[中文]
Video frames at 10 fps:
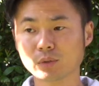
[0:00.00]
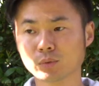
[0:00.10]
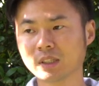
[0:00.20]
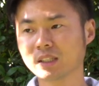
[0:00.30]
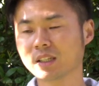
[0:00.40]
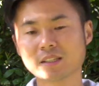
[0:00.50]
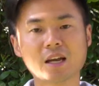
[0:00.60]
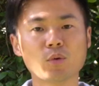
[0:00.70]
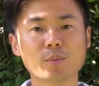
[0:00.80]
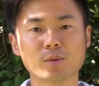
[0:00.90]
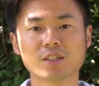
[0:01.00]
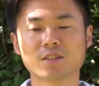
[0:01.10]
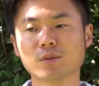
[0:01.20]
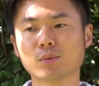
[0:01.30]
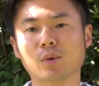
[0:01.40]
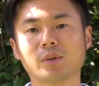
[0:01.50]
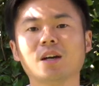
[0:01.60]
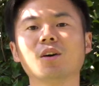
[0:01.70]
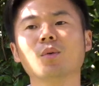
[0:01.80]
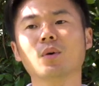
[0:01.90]
所以你可以在微博上搜索我，
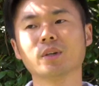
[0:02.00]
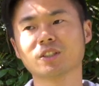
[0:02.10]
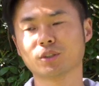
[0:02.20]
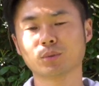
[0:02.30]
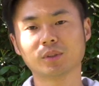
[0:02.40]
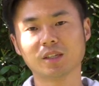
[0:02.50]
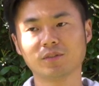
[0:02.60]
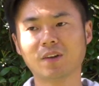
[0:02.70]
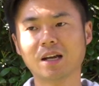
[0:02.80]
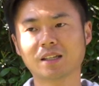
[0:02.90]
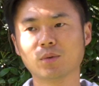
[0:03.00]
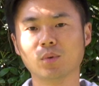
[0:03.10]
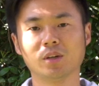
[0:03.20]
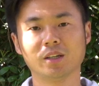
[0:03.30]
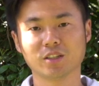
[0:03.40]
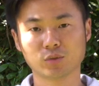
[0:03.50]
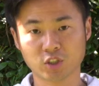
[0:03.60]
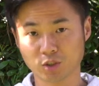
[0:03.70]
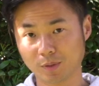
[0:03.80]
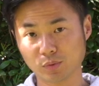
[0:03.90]
然后我会持续的发跟我呃
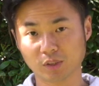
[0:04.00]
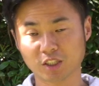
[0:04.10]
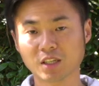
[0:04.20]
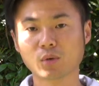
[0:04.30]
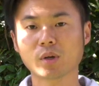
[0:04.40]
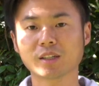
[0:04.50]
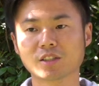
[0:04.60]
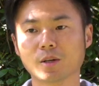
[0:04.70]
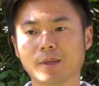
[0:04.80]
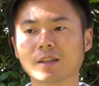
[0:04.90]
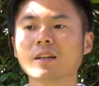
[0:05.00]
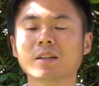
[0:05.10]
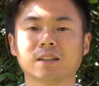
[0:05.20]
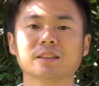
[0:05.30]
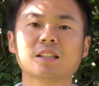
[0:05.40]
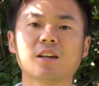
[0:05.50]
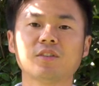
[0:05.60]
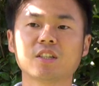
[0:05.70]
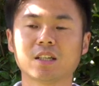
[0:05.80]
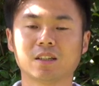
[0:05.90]
视频做的相关的照片跟大家
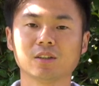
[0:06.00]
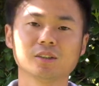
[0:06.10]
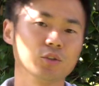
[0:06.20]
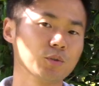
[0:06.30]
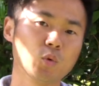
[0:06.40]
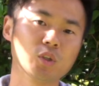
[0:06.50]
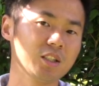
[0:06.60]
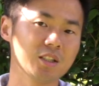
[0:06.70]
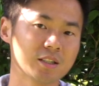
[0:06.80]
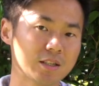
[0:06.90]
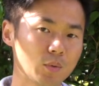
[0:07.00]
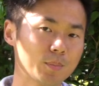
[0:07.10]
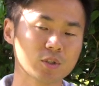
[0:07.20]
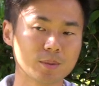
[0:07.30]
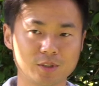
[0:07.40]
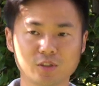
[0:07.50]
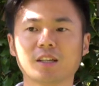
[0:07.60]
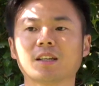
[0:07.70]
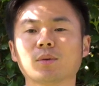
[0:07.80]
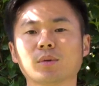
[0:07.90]
分享。然后有什么问题，你也可以在微博上面留
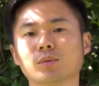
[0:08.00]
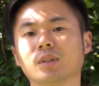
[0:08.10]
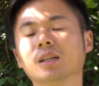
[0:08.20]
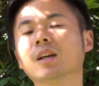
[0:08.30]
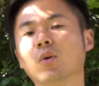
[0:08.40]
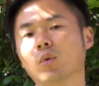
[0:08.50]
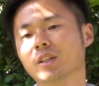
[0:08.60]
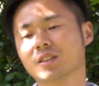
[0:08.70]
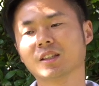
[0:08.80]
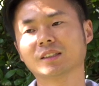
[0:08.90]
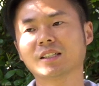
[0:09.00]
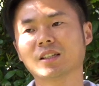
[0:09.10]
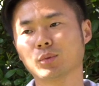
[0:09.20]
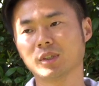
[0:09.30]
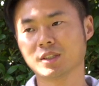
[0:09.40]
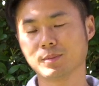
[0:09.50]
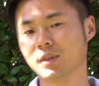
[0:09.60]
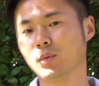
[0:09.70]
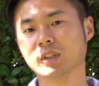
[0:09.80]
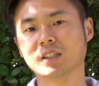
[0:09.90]
言给我。所以我也知道大家对什
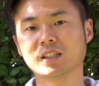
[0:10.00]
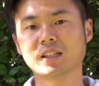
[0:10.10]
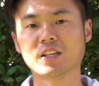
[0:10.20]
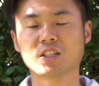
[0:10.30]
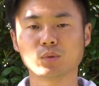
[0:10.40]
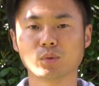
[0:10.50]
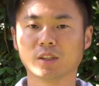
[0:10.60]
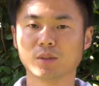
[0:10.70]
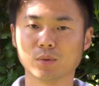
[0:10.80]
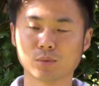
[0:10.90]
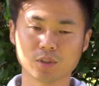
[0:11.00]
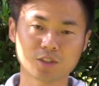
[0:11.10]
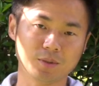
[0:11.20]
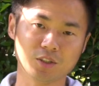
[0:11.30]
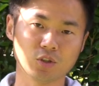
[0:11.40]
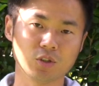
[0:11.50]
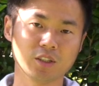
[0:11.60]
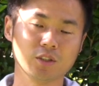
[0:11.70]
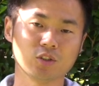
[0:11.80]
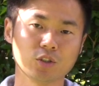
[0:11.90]
么问题更感兴趣，可能我做视频的时候
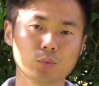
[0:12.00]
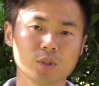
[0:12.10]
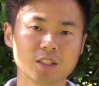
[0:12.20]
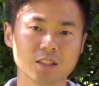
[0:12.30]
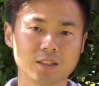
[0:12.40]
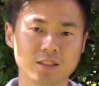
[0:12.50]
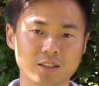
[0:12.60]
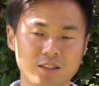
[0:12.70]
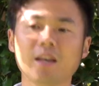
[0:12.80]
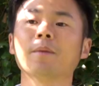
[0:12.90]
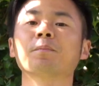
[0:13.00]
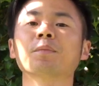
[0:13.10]
更有针对性一些。